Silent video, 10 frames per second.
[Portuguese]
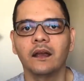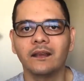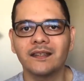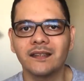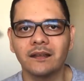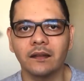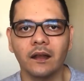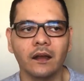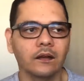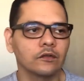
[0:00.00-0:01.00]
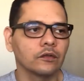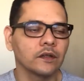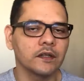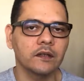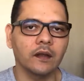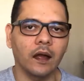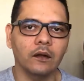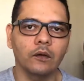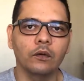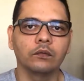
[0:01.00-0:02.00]
ensinar,
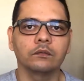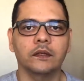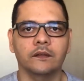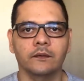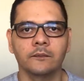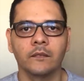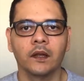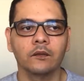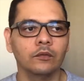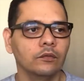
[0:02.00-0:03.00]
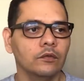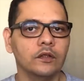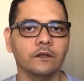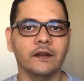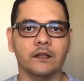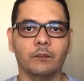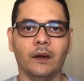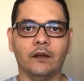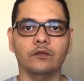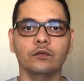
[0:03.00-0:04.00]
solicitar contas, tudo isso faz
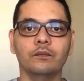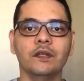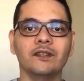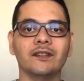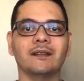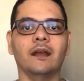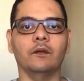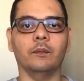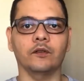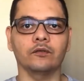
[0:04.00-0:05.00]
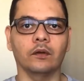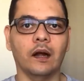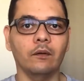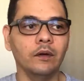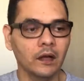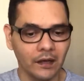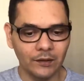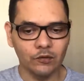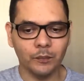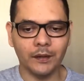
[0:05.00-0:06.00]
parte do ministério pastoral
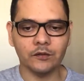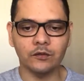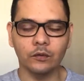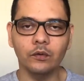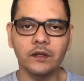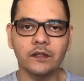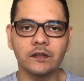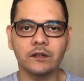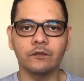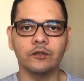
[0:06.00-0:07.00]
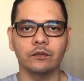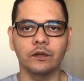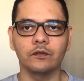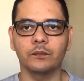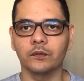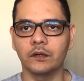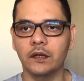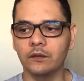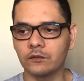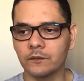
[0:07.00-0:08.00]
e os pastores estão instruídos por
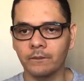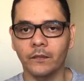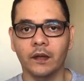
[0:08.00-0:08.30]
Deus,